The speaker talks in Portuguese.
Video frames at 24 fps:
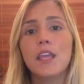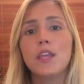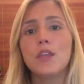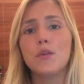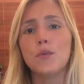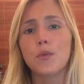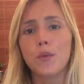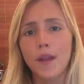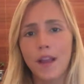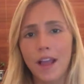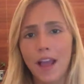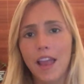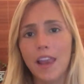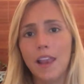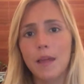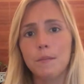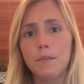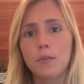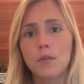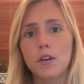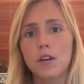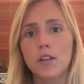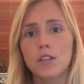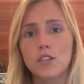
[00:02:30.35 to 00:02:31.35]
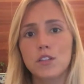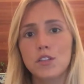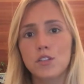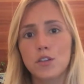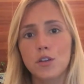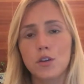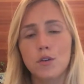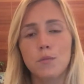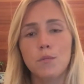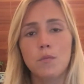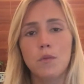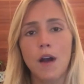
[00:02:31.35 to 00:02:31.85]
e o cala-boca de
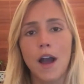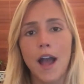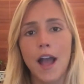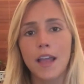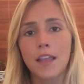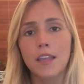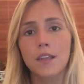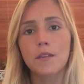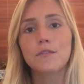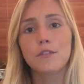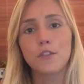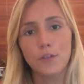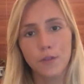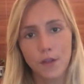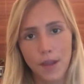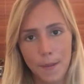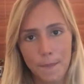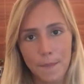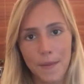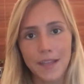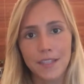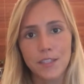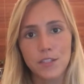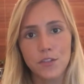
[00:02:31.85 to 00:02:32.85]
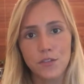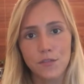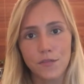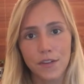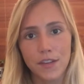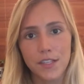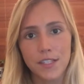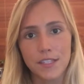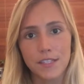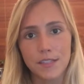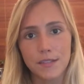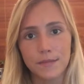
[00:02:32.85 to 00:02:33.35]
Chico Buarque foram capazes de
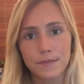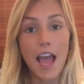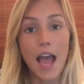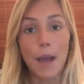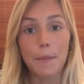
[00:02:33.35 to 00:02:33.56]
fazer.